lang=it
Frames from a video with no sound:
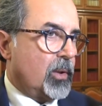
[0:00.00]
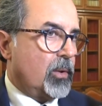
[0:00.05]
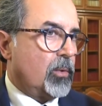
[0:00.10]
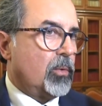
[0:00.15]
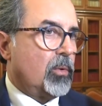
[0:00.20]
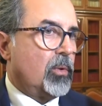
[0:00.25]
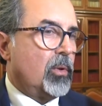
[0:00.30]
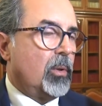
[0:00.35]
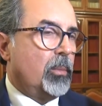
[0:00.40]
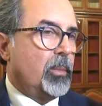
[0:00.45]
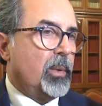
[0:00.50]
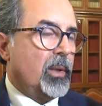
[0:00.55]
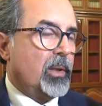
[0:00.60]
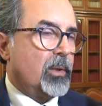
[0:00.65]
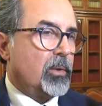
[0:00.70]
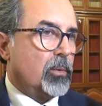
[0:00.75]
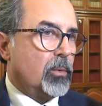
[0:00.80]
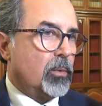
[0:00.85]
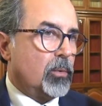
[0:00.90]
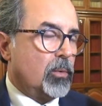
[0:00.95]
su come le
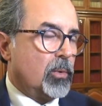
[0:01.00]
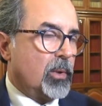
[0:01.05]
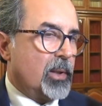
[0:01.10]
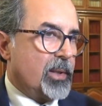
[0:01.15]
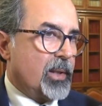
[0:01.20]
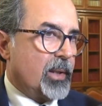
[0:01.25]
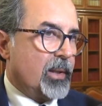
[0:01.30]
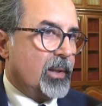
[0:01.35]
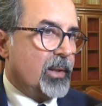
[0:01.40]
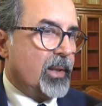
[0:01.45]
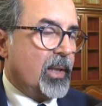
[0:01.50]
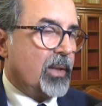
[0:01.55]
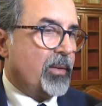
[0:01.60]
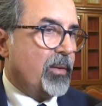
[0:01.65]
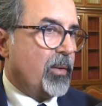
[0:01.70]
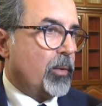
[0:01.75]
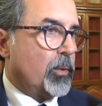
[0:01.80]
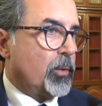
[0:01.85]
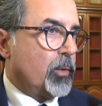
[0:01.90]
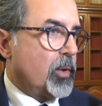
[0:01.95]
strutture sanitarie
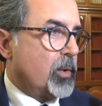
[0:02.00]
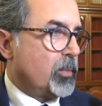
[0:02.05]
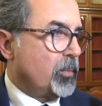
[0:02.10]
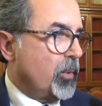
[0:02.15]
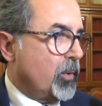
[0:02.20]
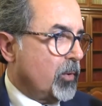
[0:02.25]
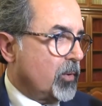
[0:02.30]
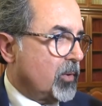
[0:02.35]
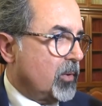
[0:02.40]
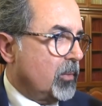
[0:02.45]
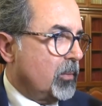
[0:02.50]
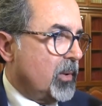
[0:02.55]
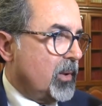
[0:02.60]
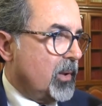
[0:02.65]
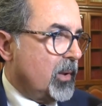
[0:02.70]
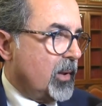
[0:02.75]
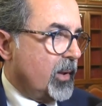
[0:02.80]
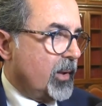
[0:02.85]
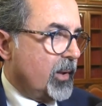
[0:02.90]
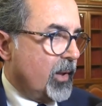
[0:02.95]
avevano risposto in
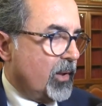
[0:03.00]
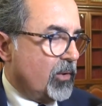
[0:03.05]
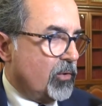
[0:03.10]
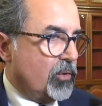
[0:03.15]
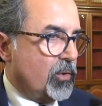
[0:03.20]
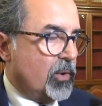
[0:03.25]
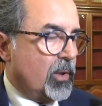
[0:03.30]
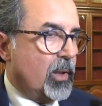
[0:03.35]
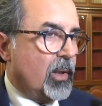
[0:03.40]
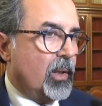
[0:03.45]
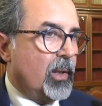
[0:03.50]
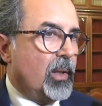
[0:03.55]
maniera egregia